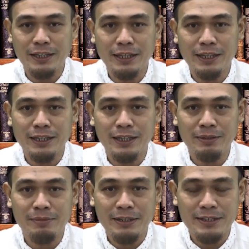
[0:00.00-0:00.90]

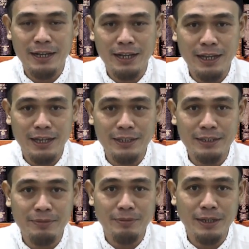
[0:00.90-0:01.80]
kita
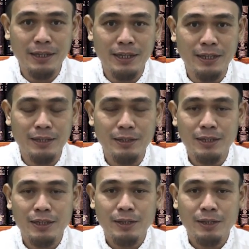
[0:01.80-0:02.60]
melaksanakan ibadah